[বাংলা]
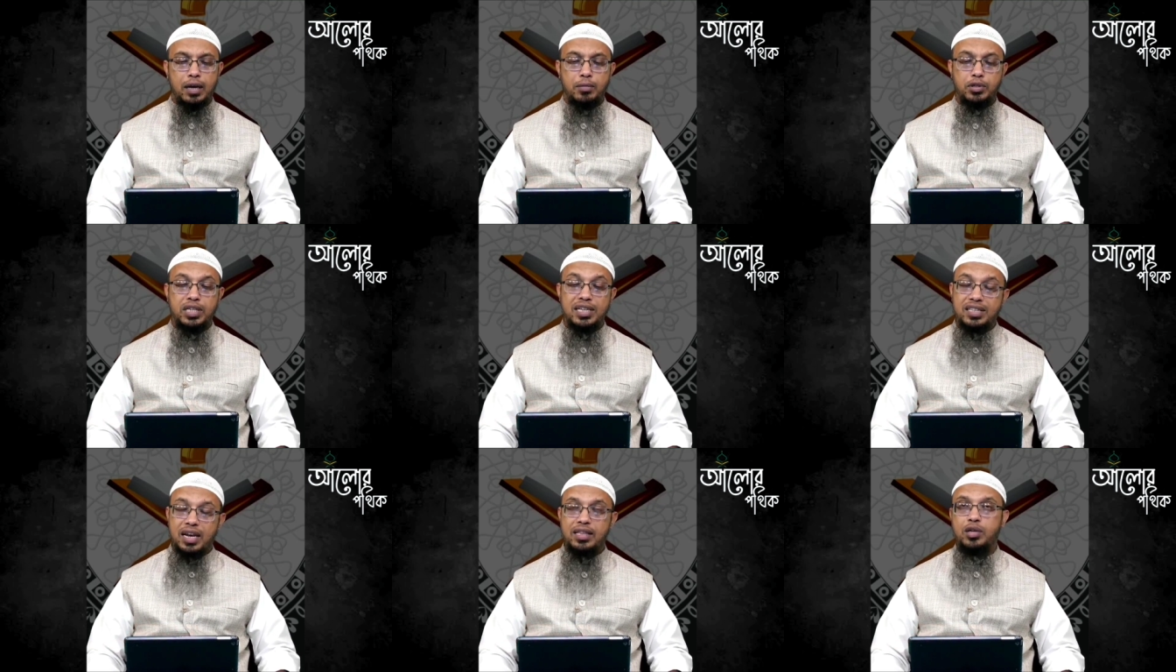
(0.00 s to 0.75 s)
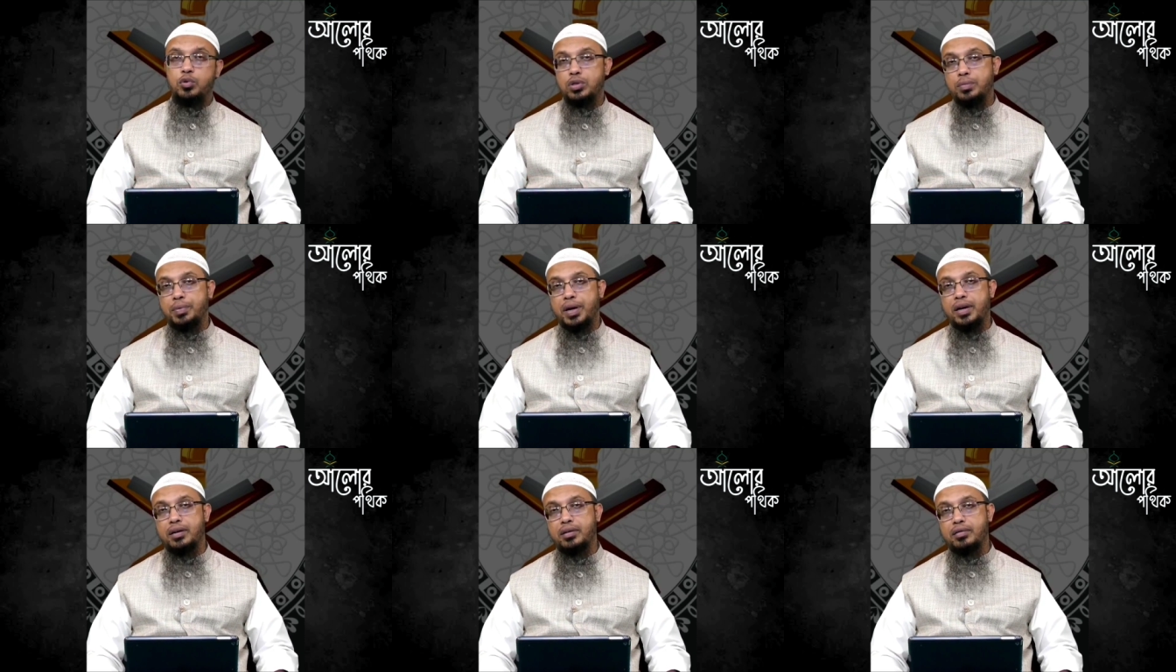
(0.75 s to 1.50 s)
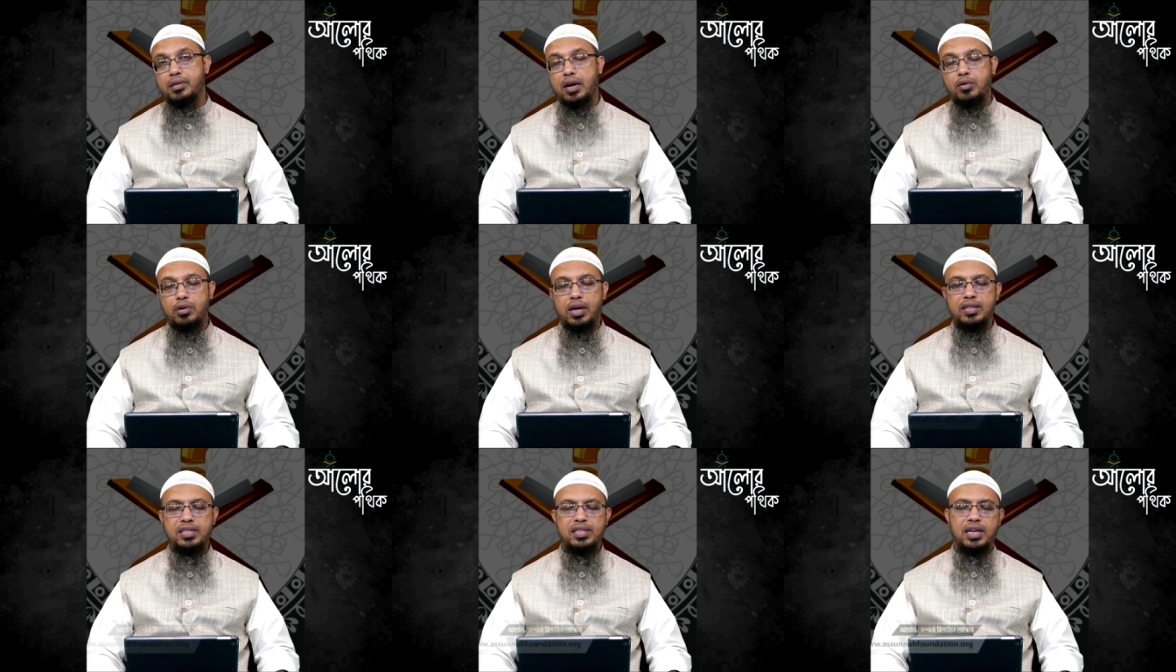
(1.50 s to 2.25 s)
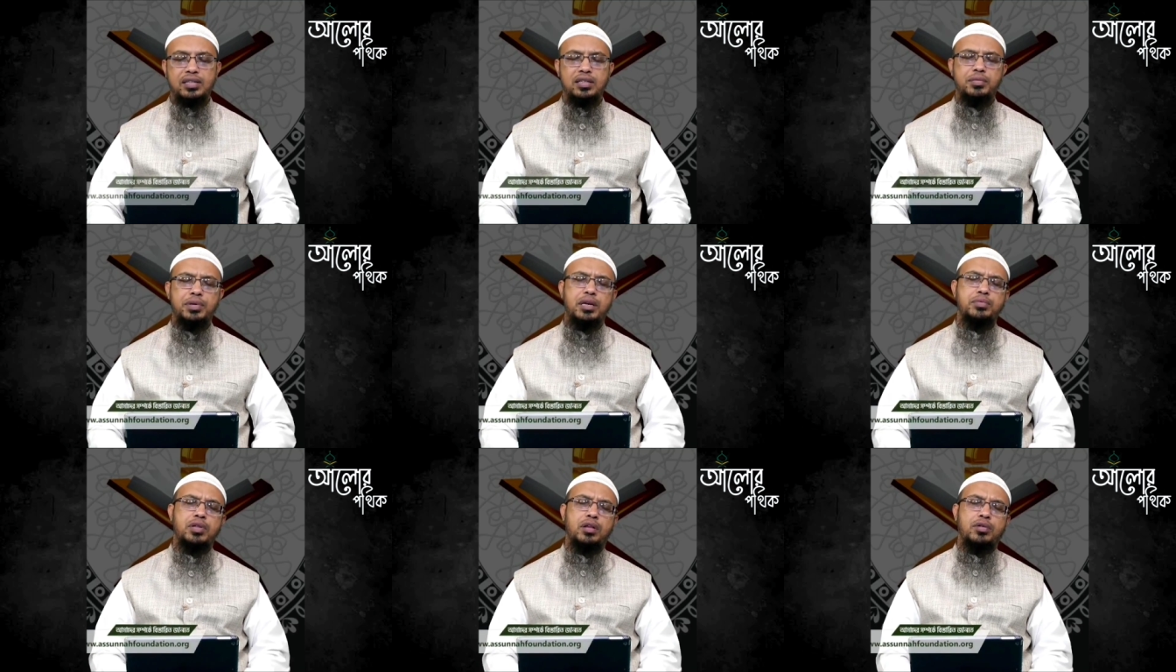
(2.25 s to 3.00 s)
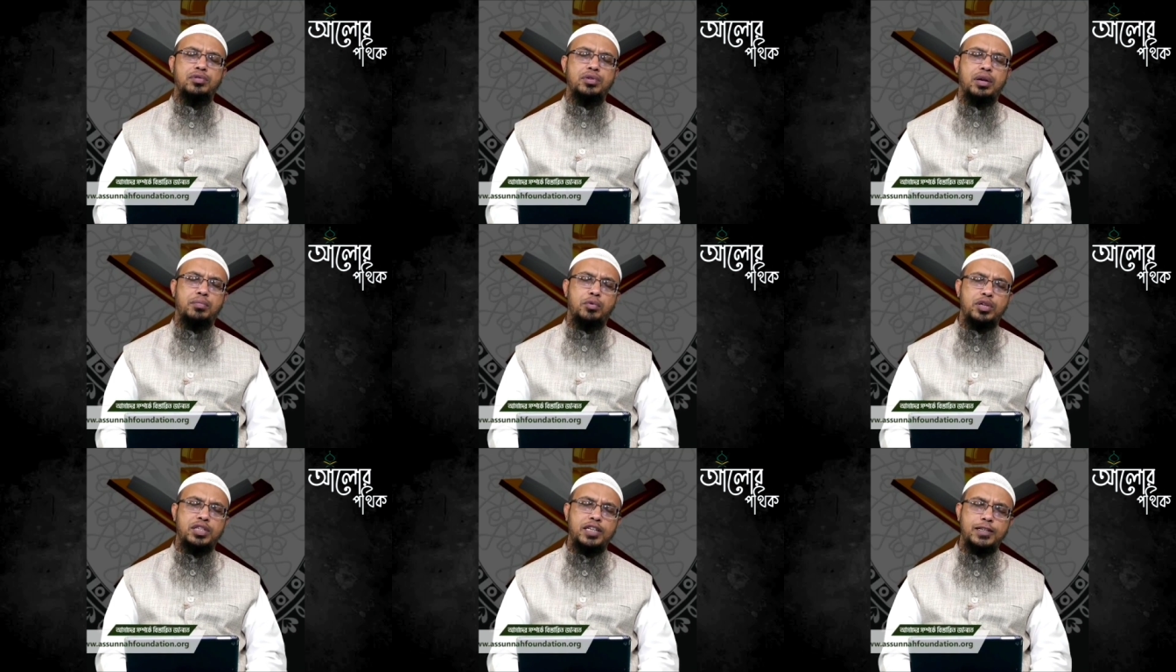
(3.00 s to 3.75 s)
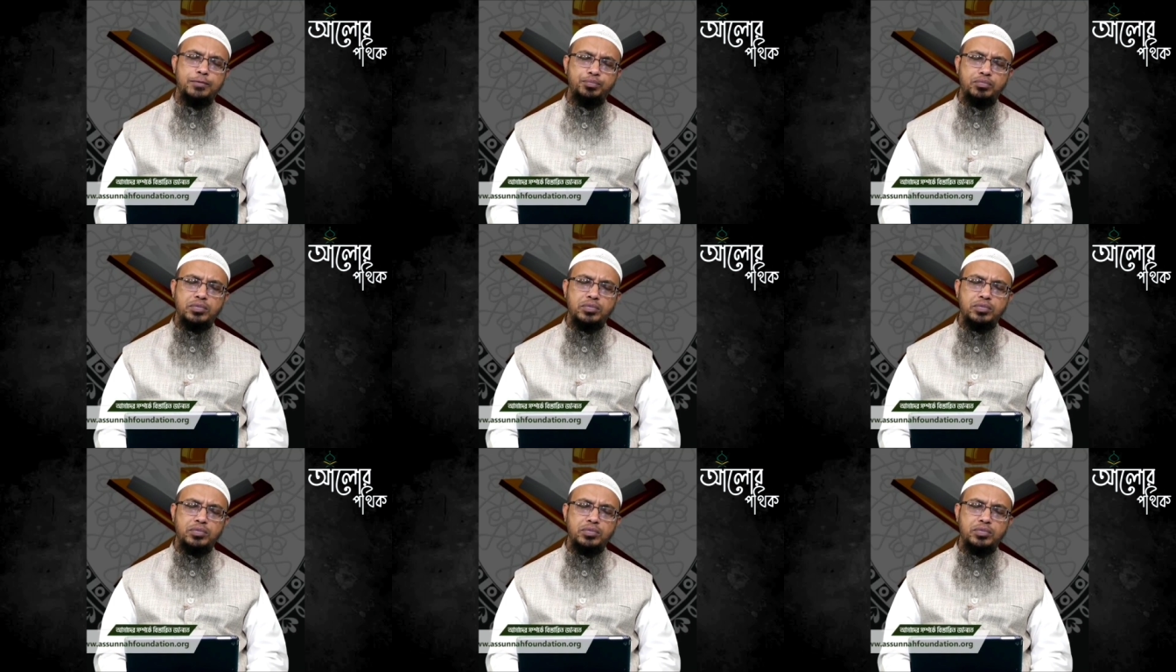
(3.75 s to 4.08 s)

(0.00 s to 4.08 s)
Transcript: এবং সেটা সালাতেও করতে পারেন কারণ হাদিসে আসলাম করিম সাল্লা সাল্লাম বলেছেন